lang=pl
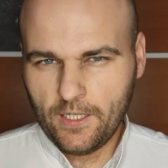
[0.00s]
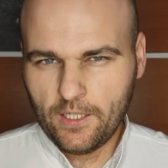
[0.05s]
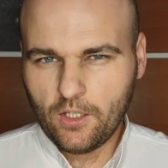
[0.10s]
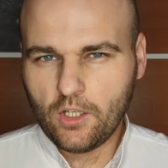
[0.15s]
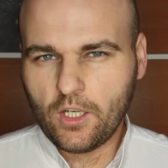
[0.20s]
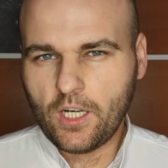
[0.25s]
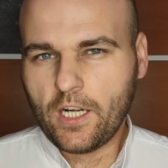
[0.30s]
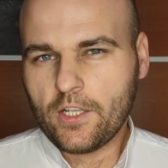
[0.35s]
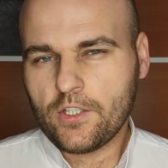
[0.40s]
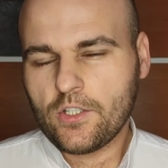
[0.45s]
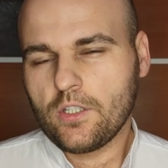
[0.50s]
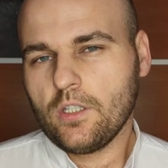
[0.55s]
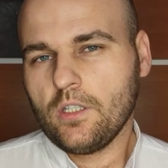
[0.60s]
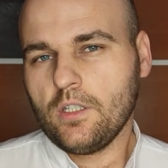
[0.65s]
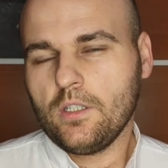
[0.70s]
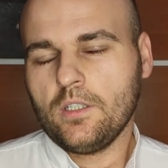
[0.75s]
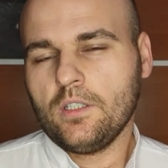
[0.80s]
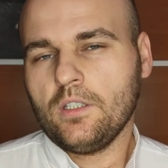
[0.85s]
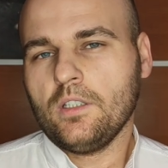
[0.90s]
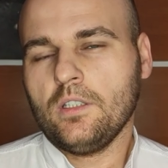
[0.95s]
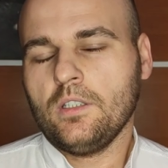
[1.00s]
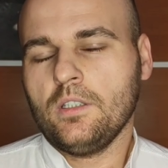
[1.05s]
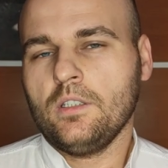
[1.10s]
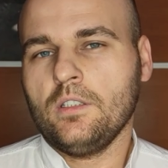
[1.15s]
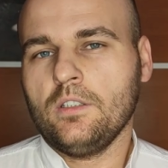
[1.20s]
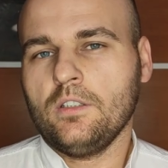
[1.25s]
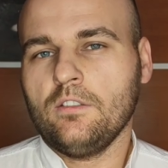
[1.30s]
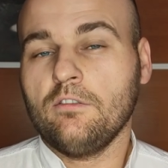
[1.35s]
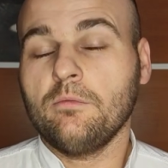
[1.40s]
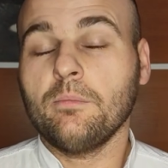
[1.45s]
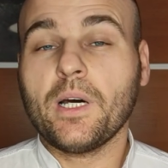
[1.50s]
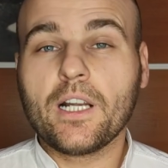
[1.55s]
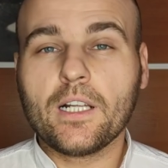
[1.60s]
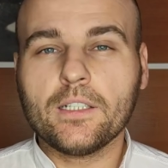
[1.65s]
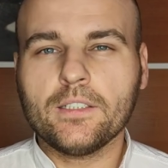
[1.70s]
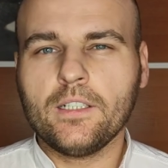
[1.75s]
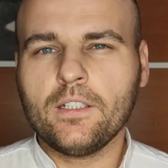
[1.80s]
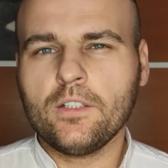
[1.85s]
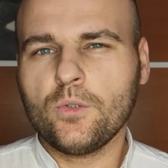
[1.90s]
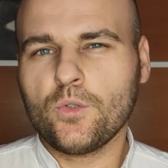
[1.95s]
O hasie w
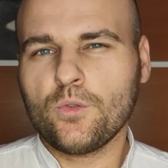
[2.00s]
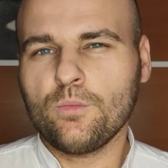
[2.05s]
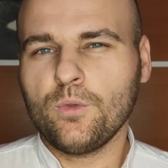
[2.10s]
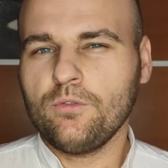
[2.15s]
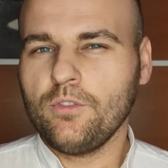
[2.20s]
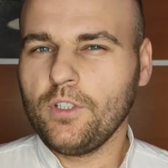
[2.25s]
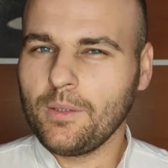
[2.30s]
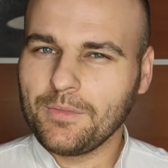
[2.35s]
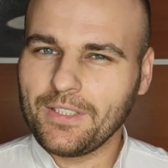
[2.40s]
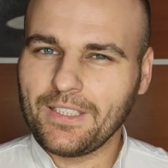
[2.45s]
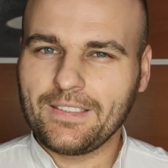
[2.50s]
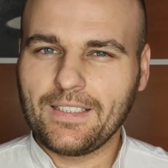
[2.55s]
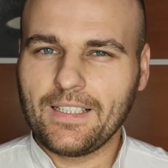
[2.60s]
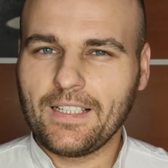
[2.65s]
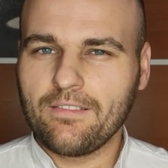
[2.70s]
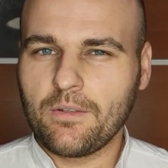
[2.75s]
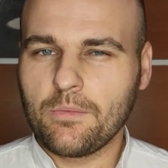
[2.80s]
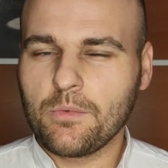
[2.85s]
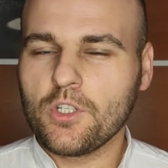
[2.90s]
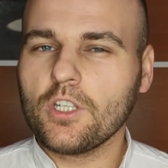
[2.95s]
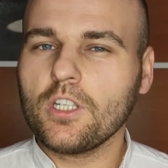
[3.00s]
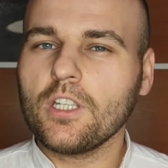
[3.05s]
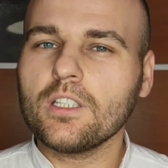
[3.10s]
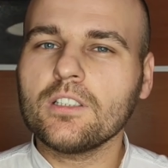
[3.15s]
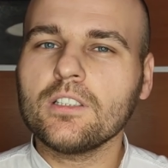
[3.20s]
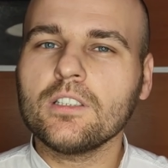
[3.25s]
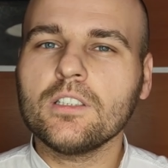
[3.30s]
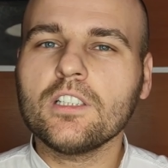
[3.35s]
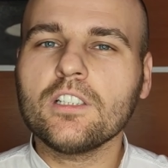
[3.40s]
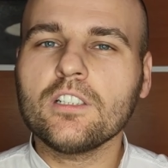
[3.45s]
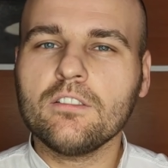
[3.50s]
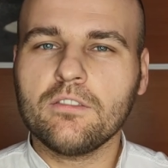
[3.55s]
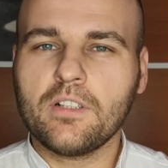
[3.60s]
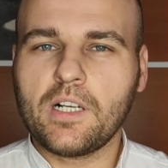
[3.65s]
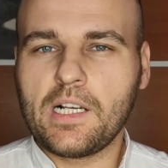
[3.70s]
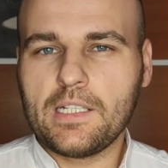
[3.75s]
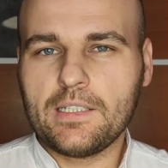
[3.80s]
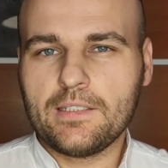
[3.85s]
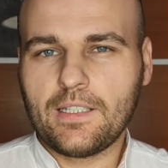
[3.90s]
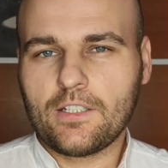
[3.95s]
Maranello już mówiłem, zastanawiam się, kiedy
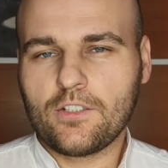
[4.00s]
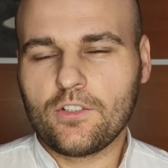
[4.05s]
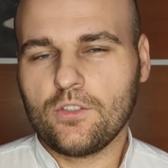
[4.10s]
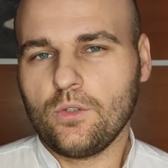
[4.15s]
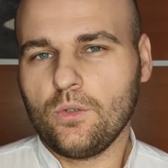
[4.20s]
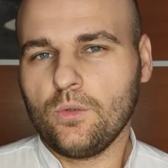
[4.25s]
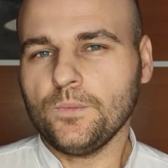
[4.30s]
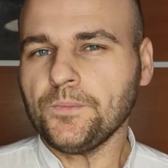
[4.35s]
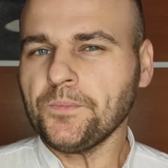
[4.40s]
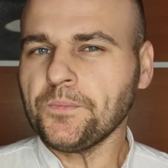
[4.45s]
rywale zaczną